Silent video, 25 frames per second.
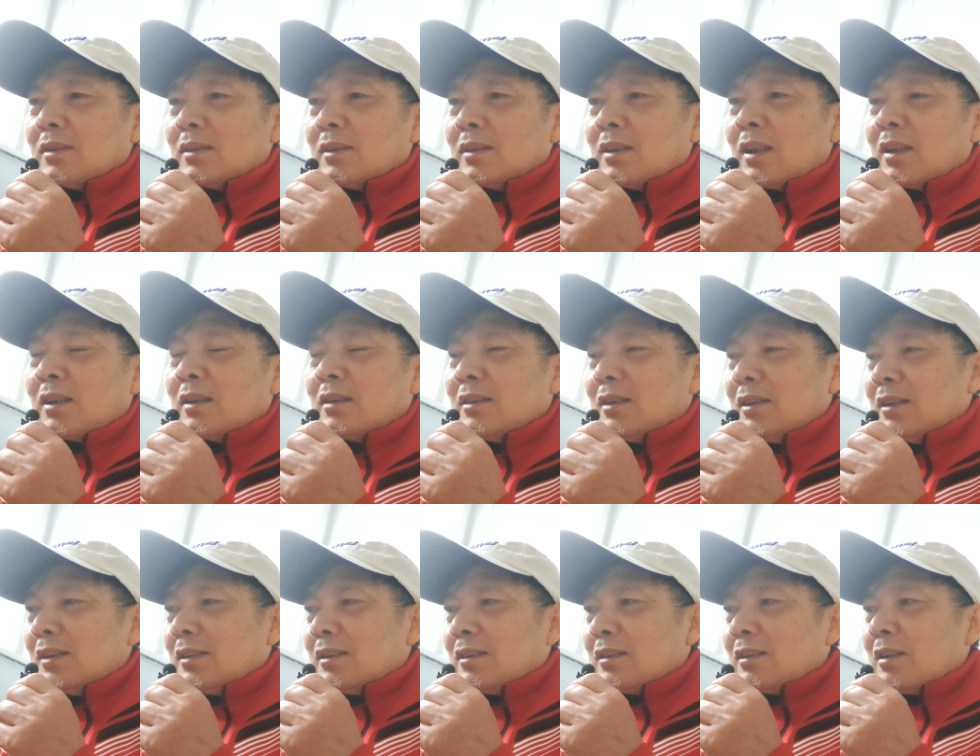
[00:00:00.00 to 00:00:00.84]
nha
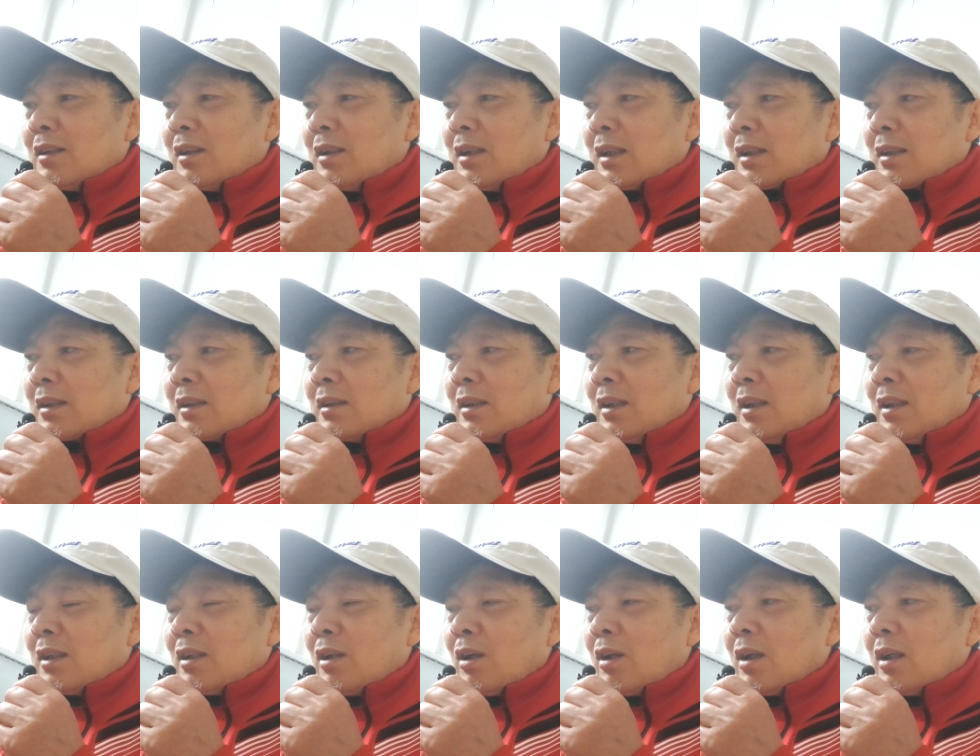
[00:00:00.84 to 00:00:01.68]
đó là cái
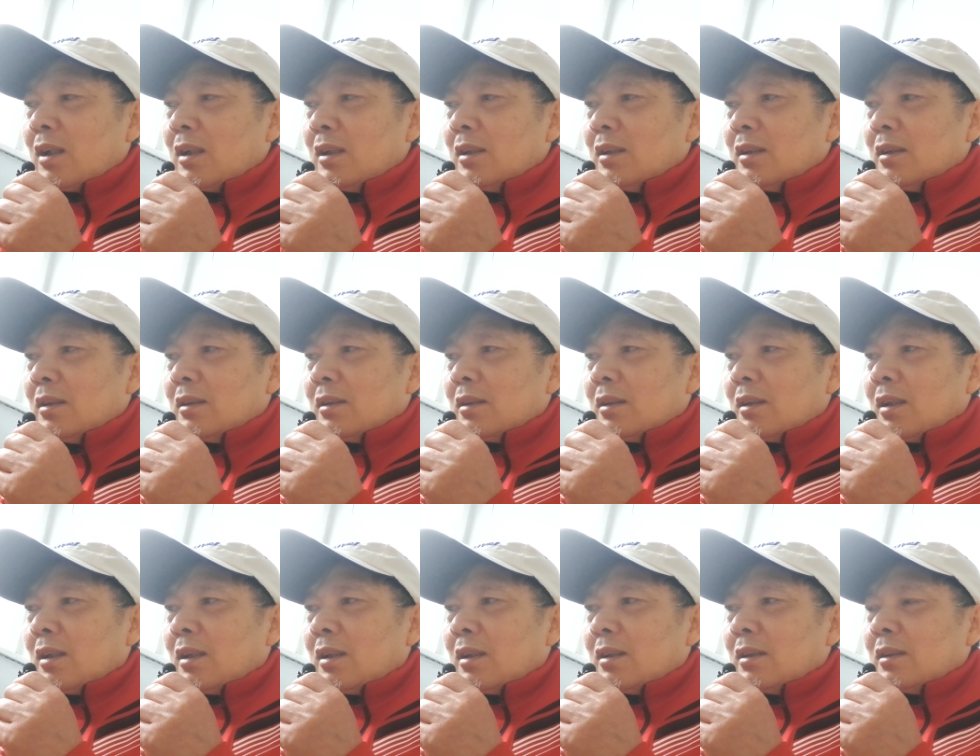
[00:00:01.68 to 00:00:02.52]
nghĩa đó
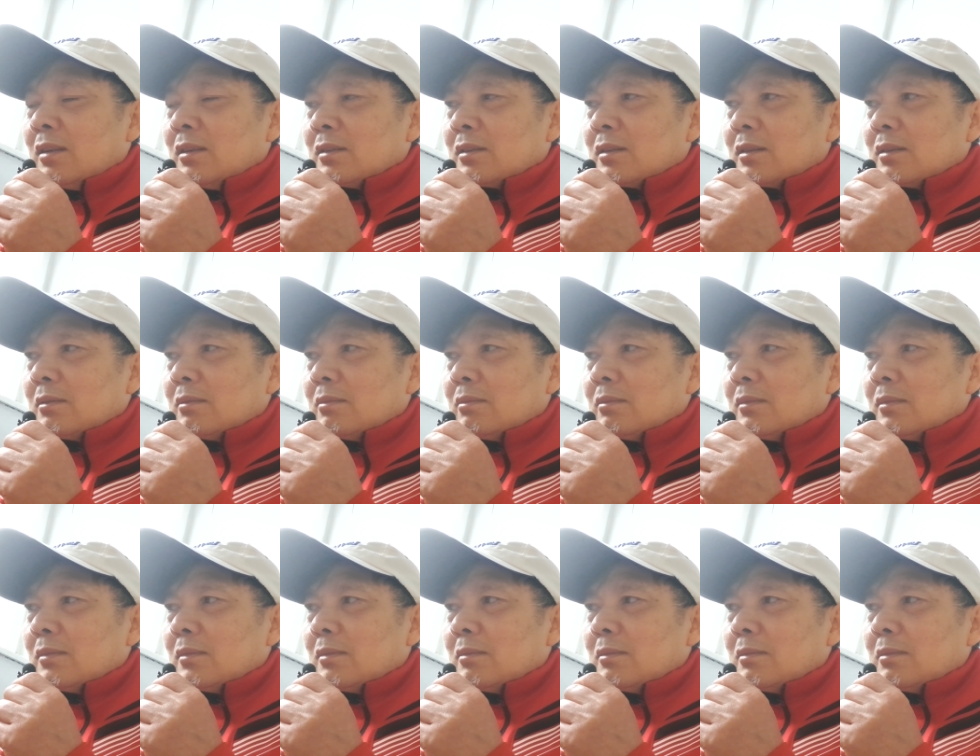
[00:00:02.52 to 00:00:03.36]
à,
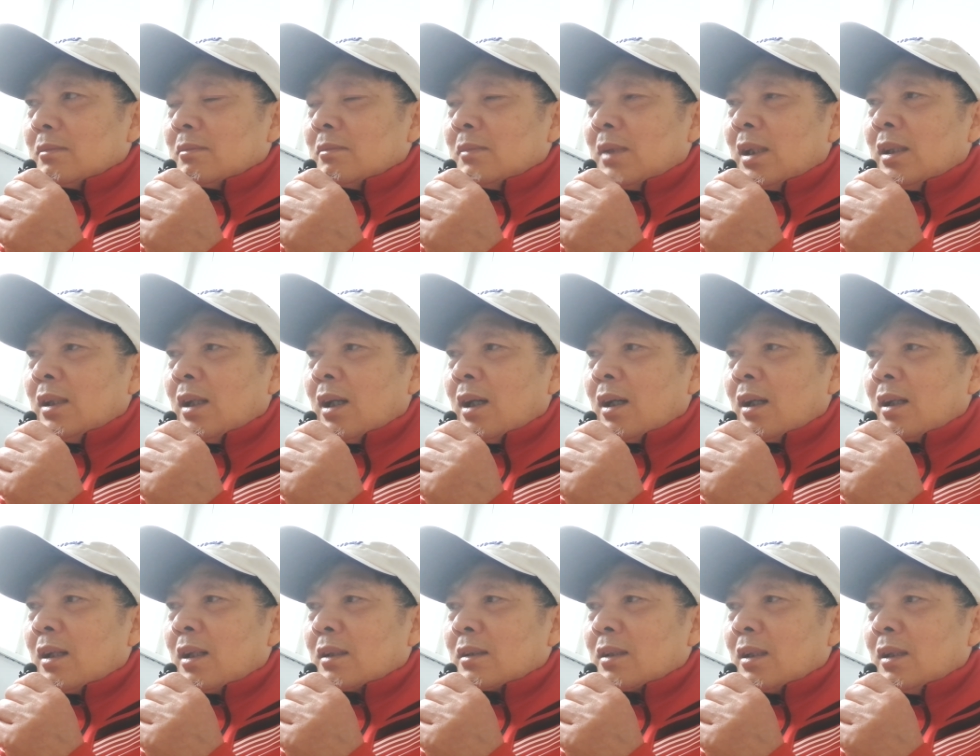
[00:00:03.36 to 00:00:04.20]
bây
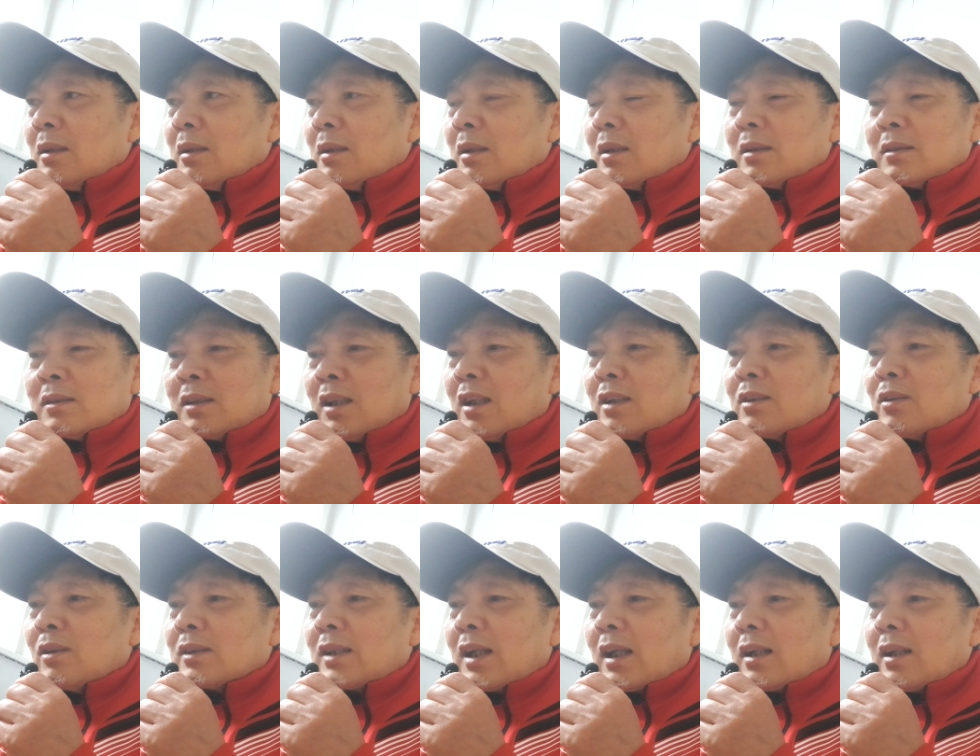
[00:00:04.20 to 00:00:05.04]
giờ thì chỉ
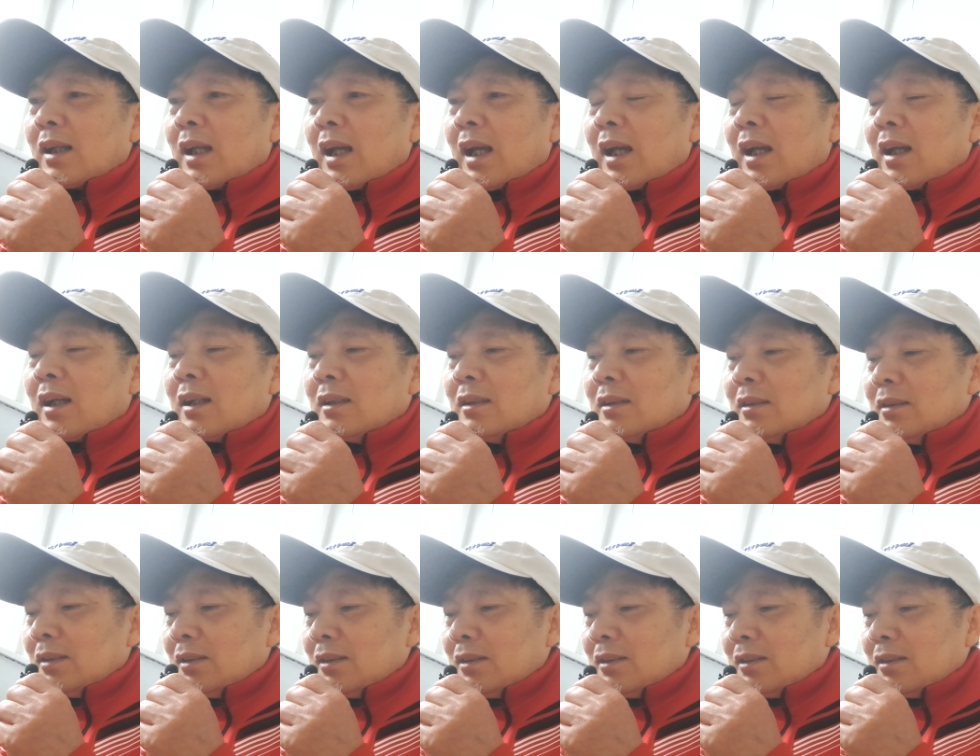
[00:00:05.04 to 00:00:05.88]
còn cách là
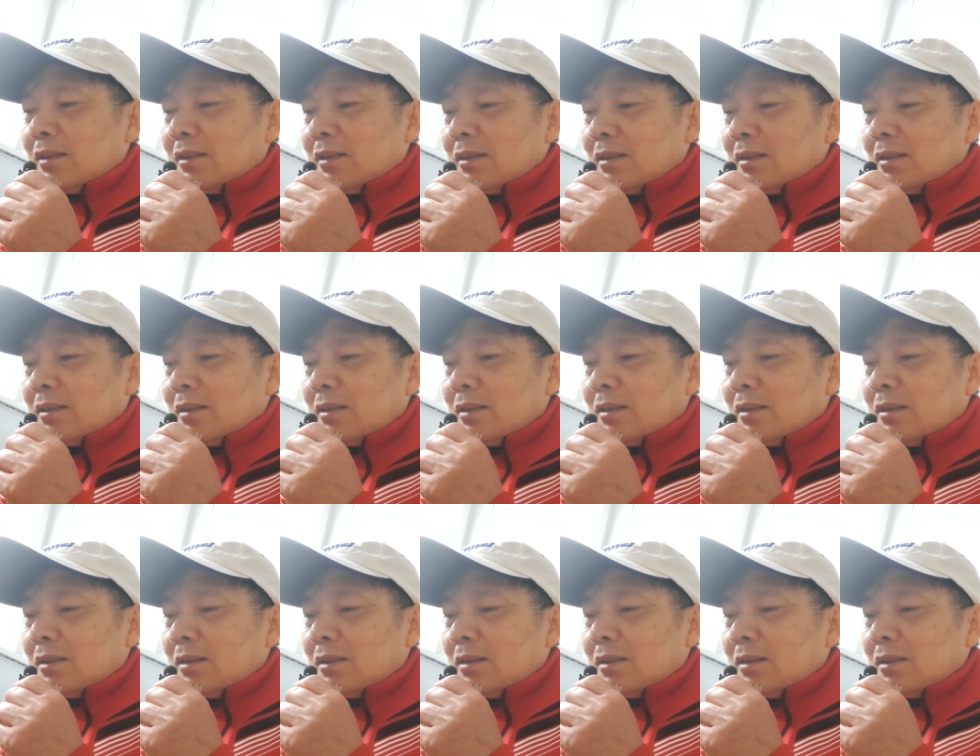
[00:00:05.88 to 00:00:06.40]
và, và